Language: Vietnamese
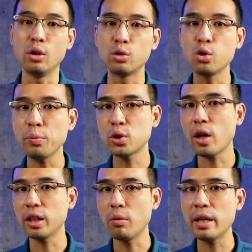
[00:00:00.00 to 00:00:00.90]
giúp
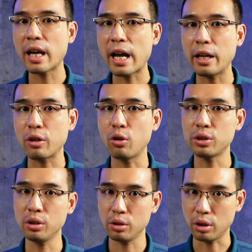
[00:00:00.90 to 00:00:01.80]
cho hệ thống AI có
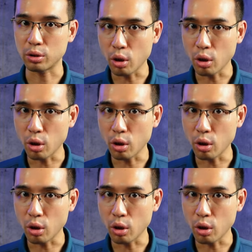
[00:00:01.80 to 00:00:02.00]
sự ờ,